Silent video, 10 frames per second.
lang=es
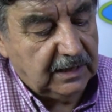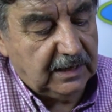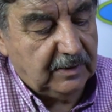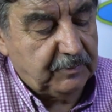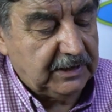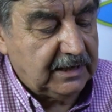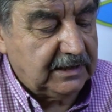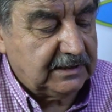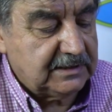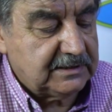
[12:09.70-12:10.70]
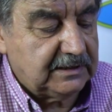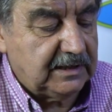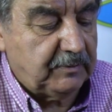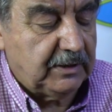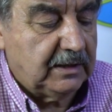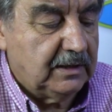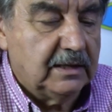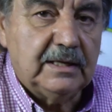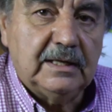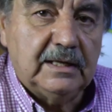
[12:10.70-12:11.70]
al aplicar este sistema
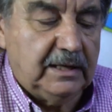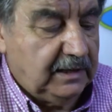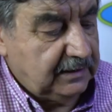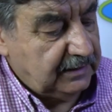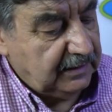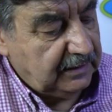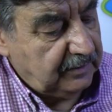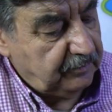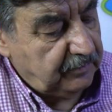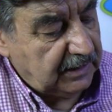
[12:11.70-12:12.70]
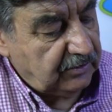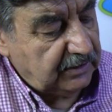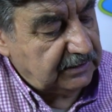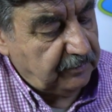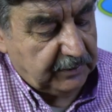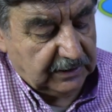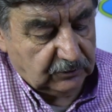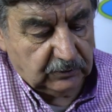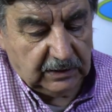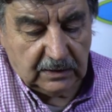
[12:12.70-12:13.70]
este marcador de
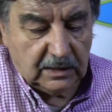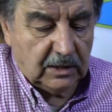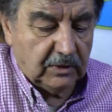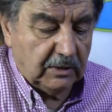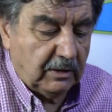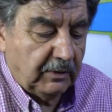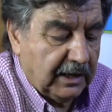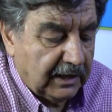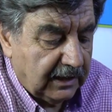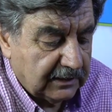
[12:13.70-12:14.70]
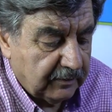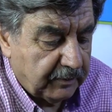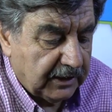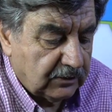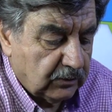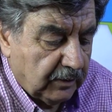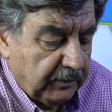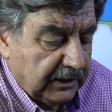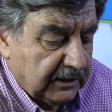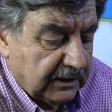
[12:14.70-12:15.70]
temperatura ahora va a bajar a la temperatura
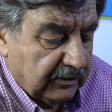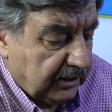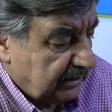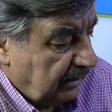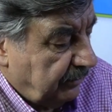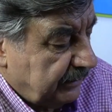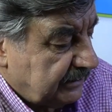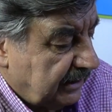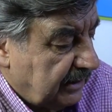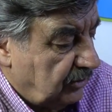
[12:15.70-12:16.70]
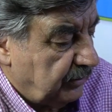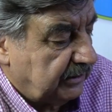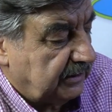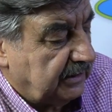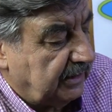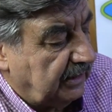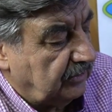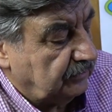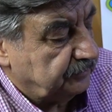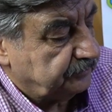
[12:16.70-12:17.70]
ambiente, creo que está cerca de los 23 grados.